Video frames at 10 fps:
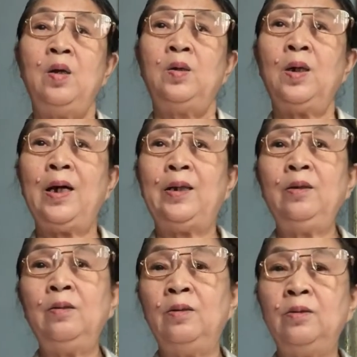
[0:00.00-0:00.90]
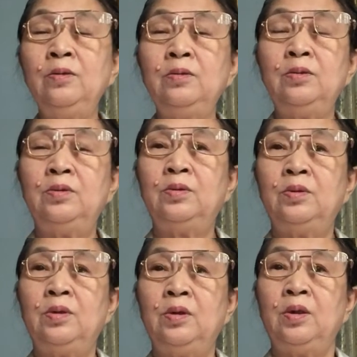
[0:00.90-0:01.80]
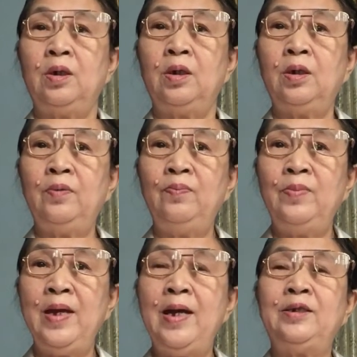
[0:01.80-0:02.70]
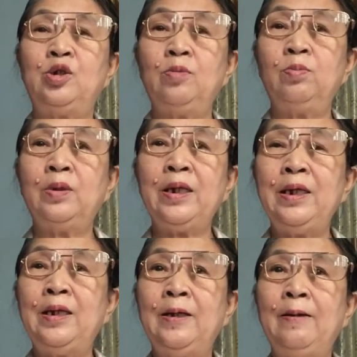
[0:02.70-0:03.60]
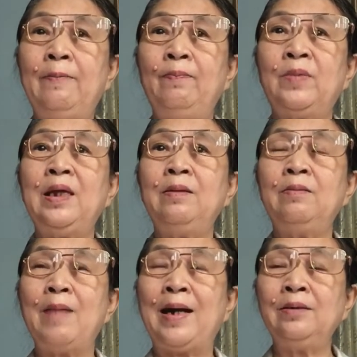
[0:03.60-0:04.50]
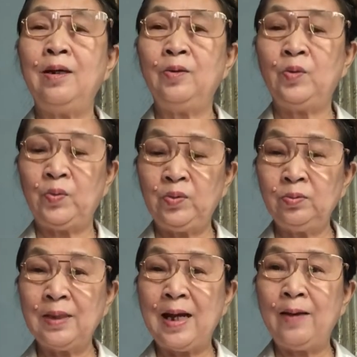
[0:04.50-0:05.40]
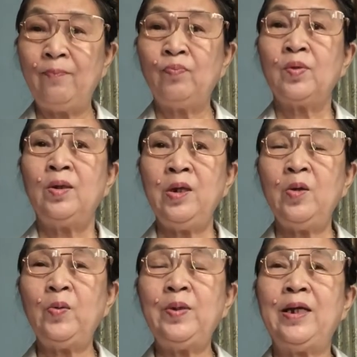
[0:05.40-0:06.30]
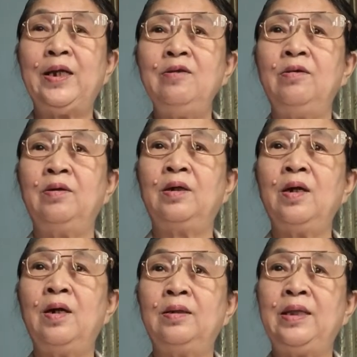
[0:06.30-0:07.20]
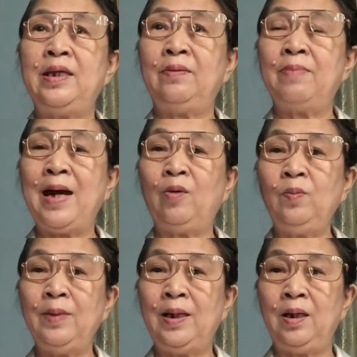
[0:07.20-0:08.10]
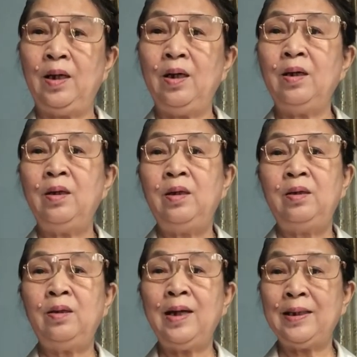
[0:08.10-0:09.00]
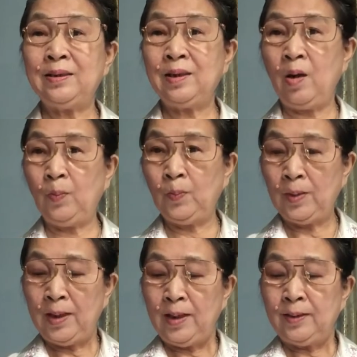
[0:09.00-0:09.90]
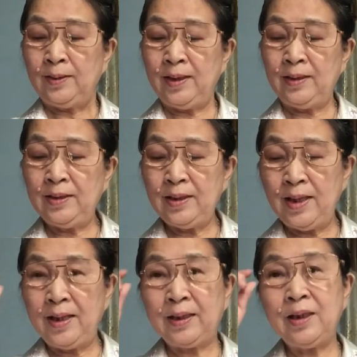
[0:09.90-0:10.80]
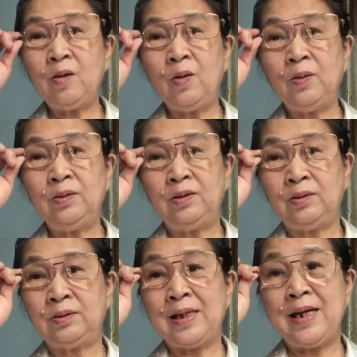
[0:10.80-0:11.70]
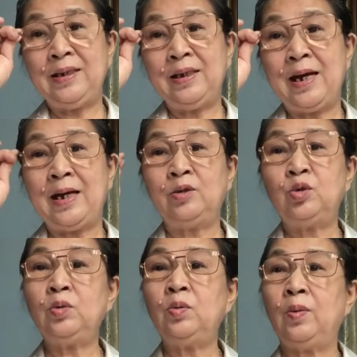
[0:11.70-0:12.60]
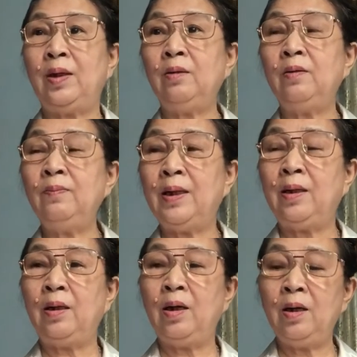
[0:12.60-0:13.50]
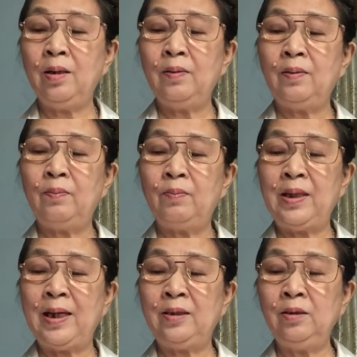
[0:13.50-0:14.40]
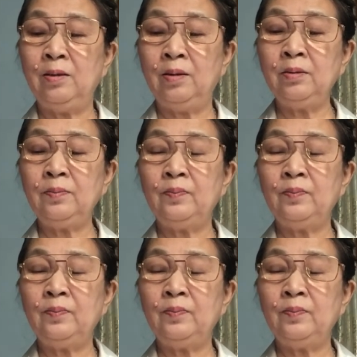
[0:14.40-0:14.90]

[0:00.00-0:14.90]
nó ảnh hưởng à, về trong cái à, cái bản thân của chúng ta nếu về cái đường à, tiền bạc của mình đó nó hanh thông thì về cái con đường tai nạn sức khỏe của mình nó bị ảnh hưởng